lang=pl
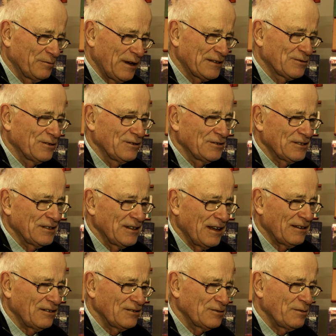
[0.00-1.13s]
bazując
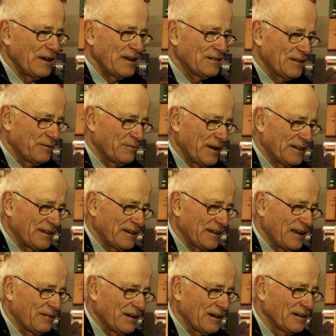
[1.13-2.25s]
na rozmaitych
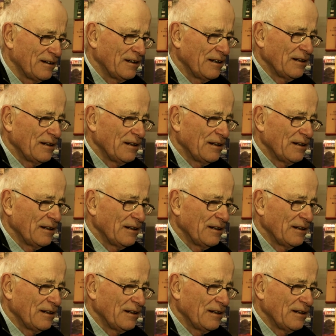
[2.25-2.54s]
materiałach.